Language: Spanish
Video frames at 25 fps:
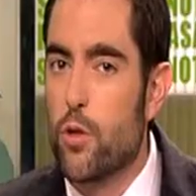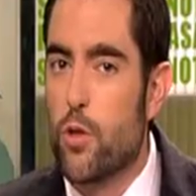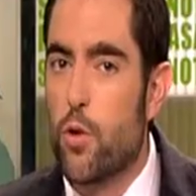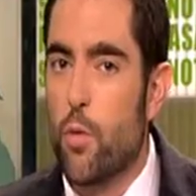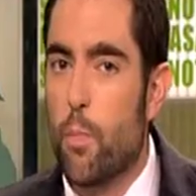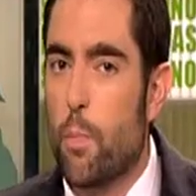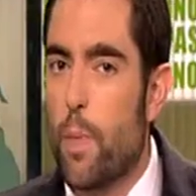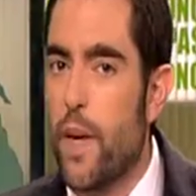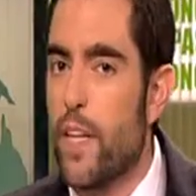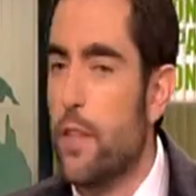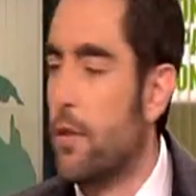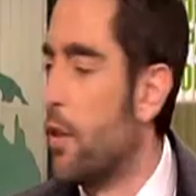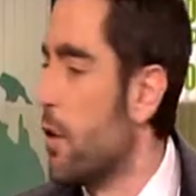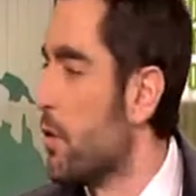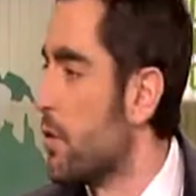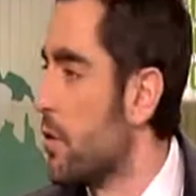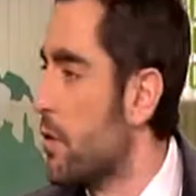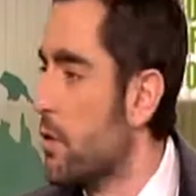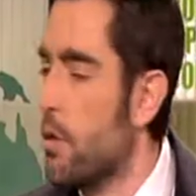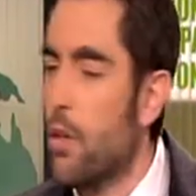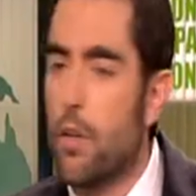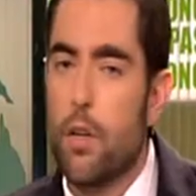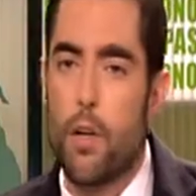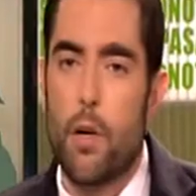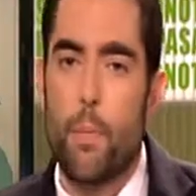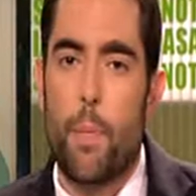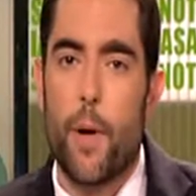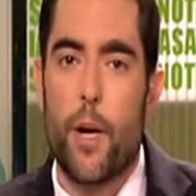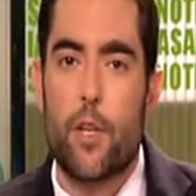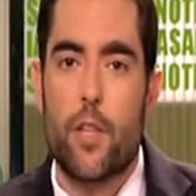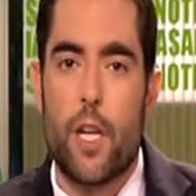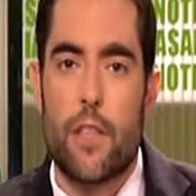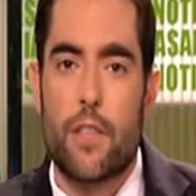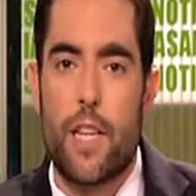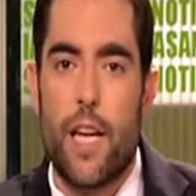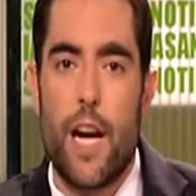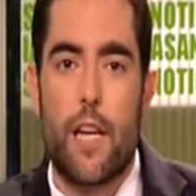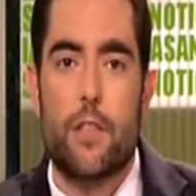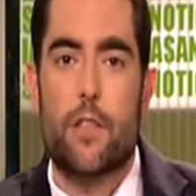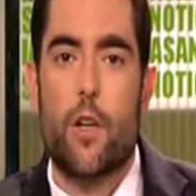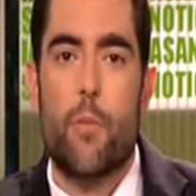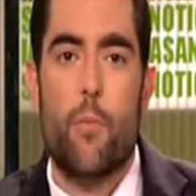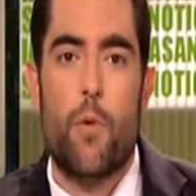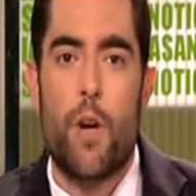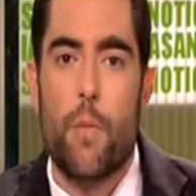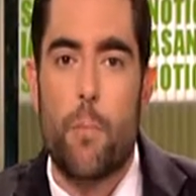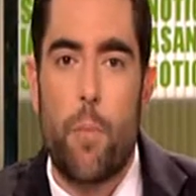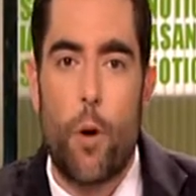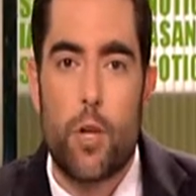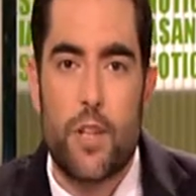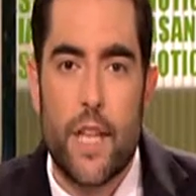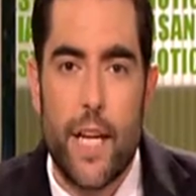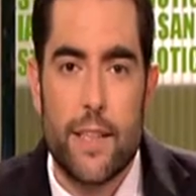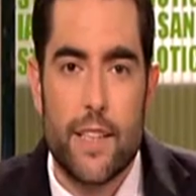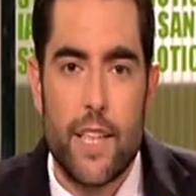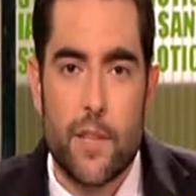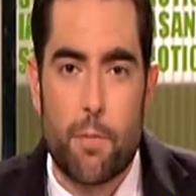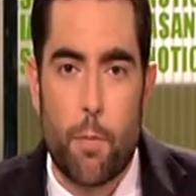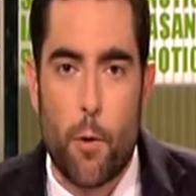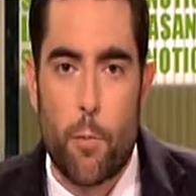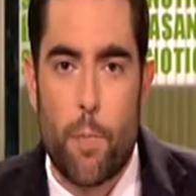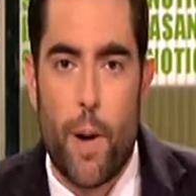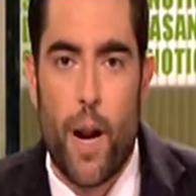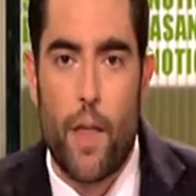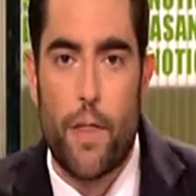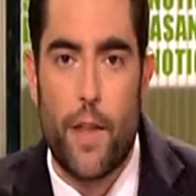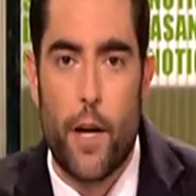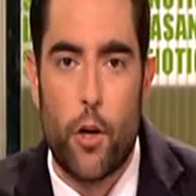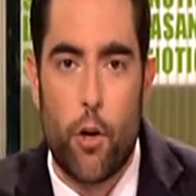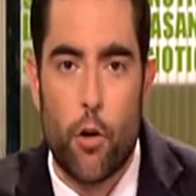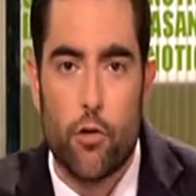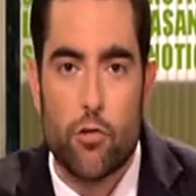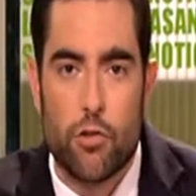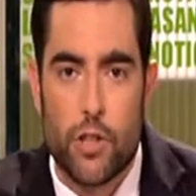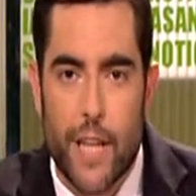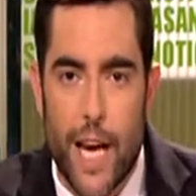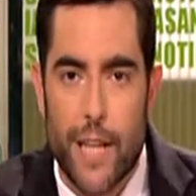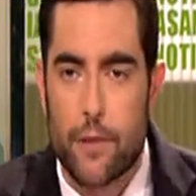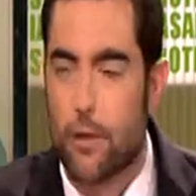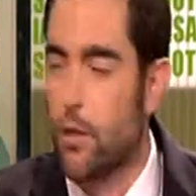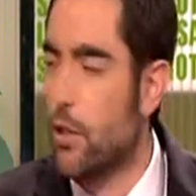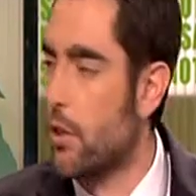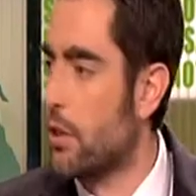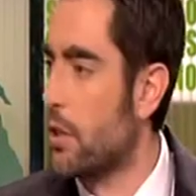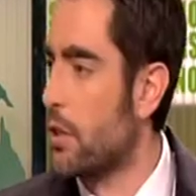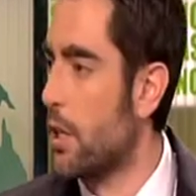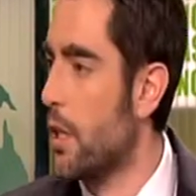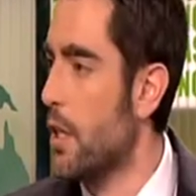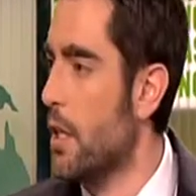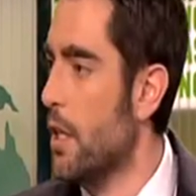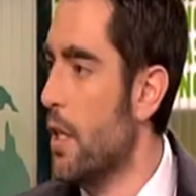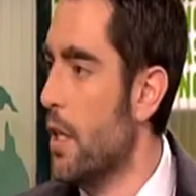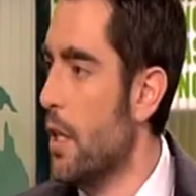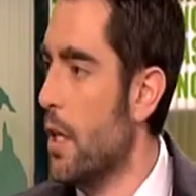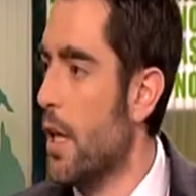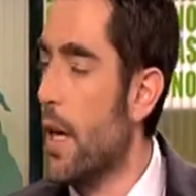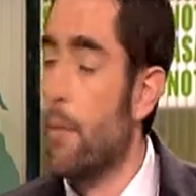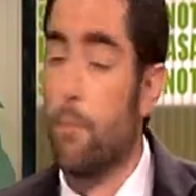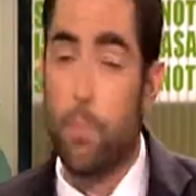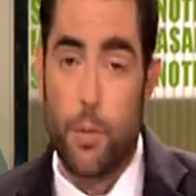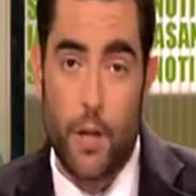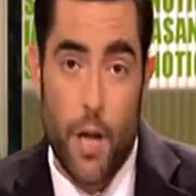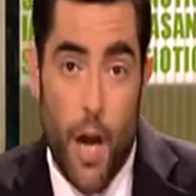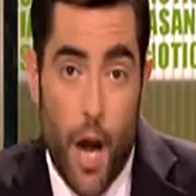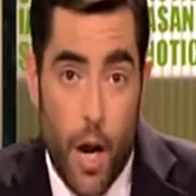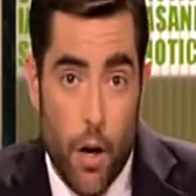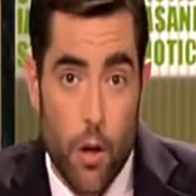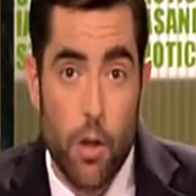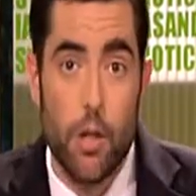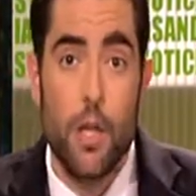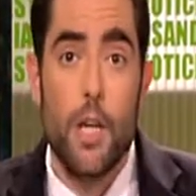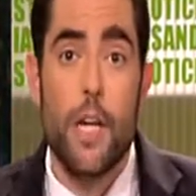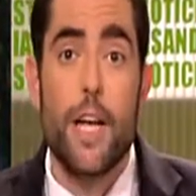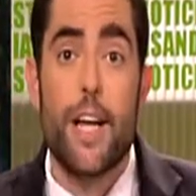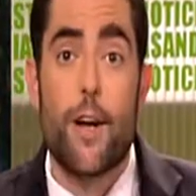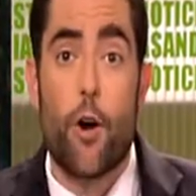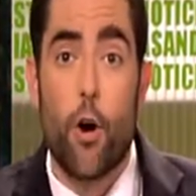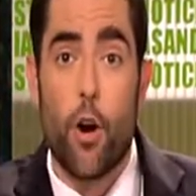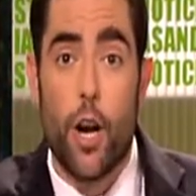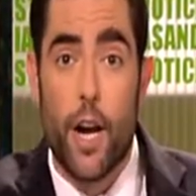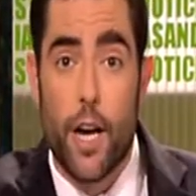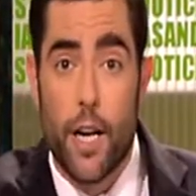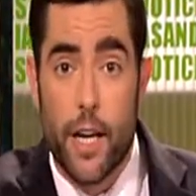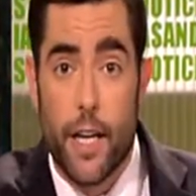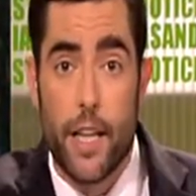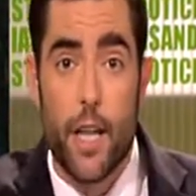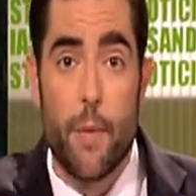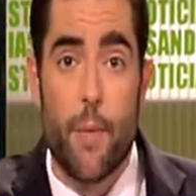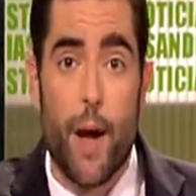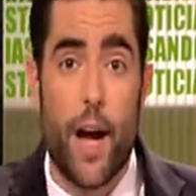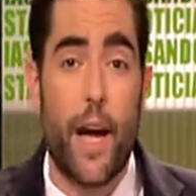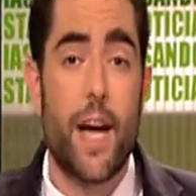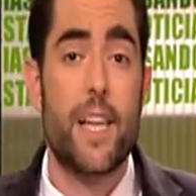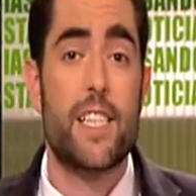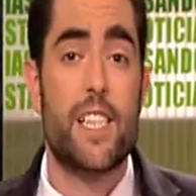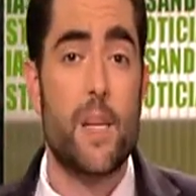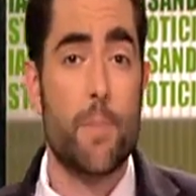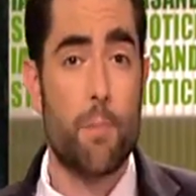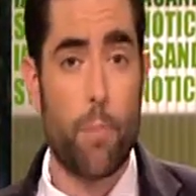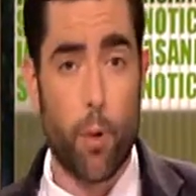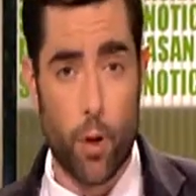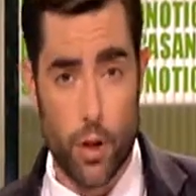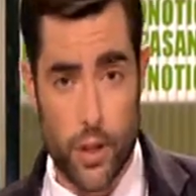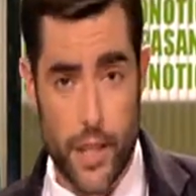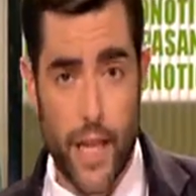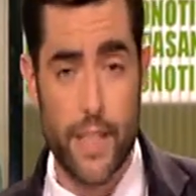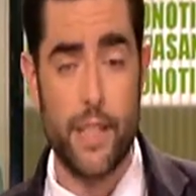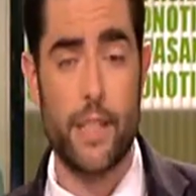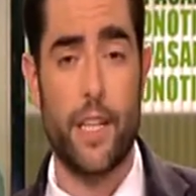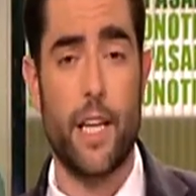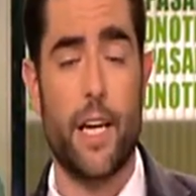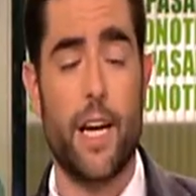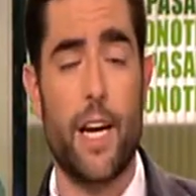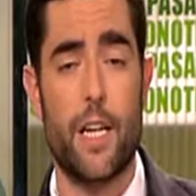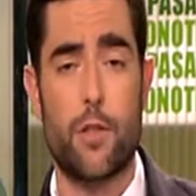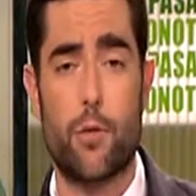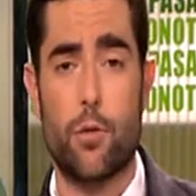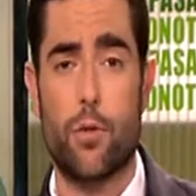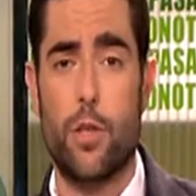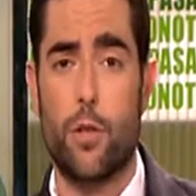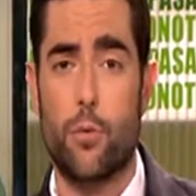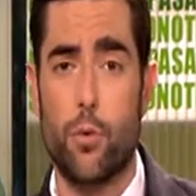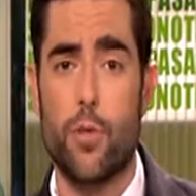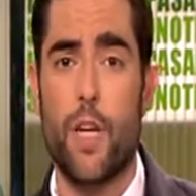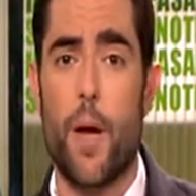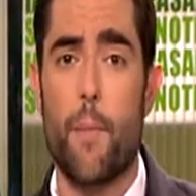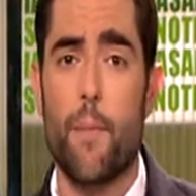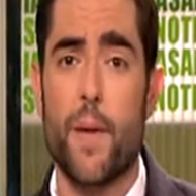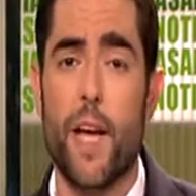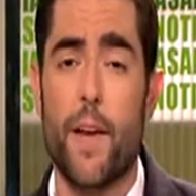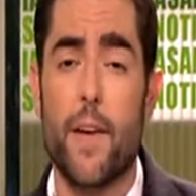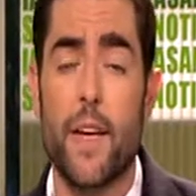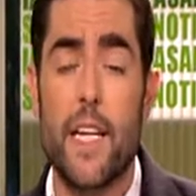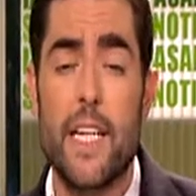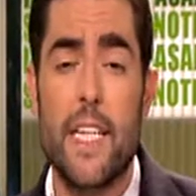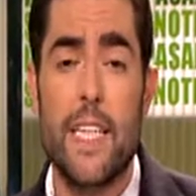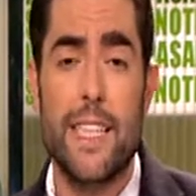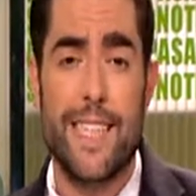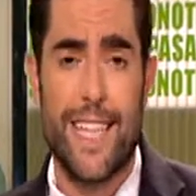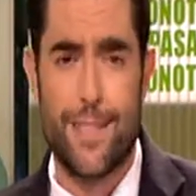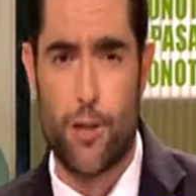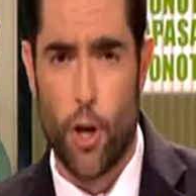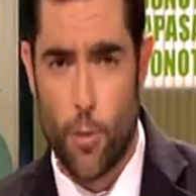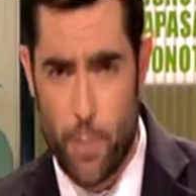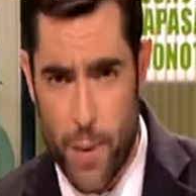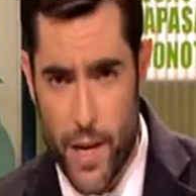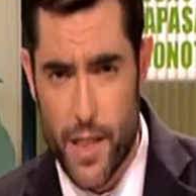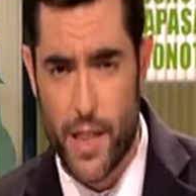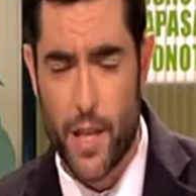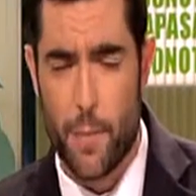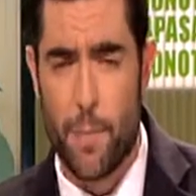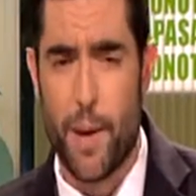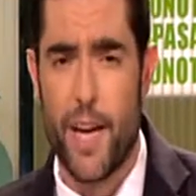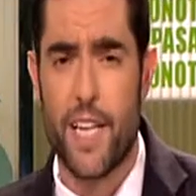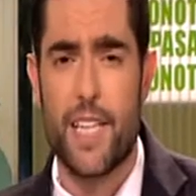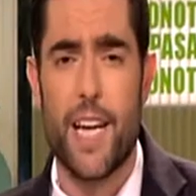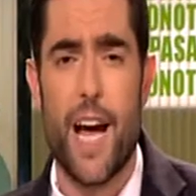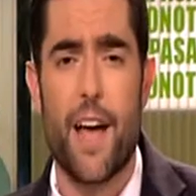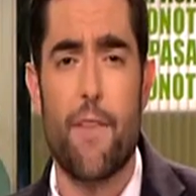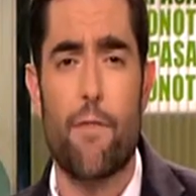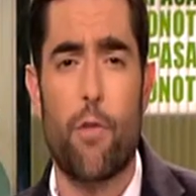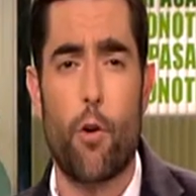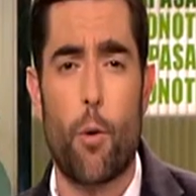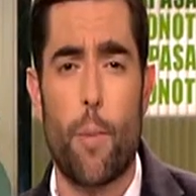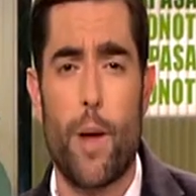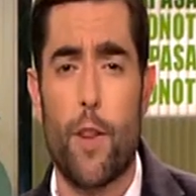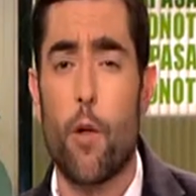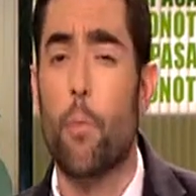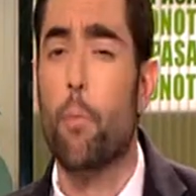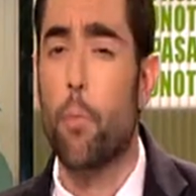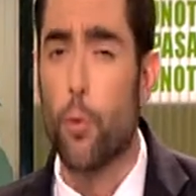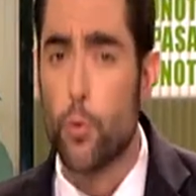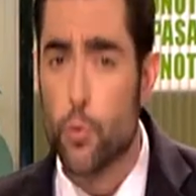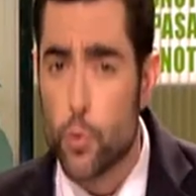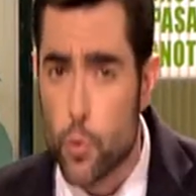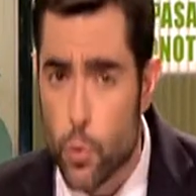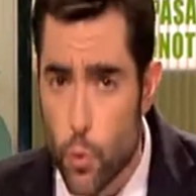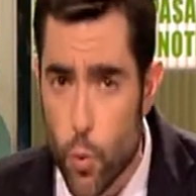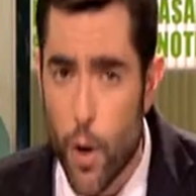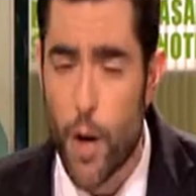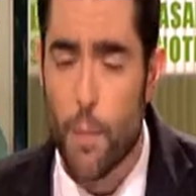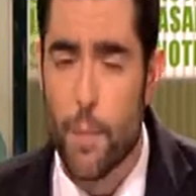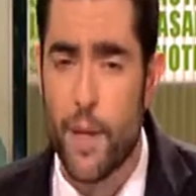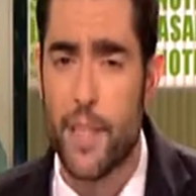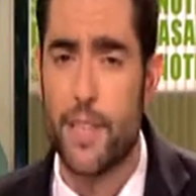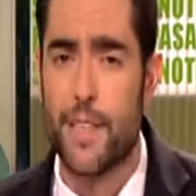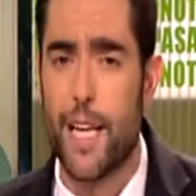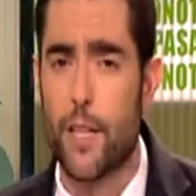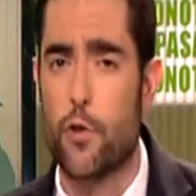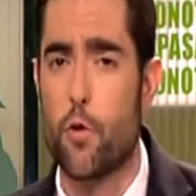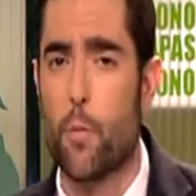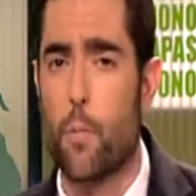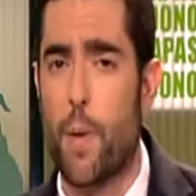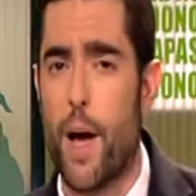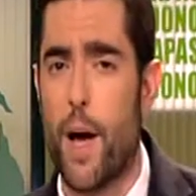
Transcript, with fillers: chupitos, no, ah, pero esas cenas son muy importantes pues, para hacer contactos. Claro. Eh, claro, y con el rey de baja es importante que le sustituyan bien. De hecho, el príncipe ya ha informado puntualmente a su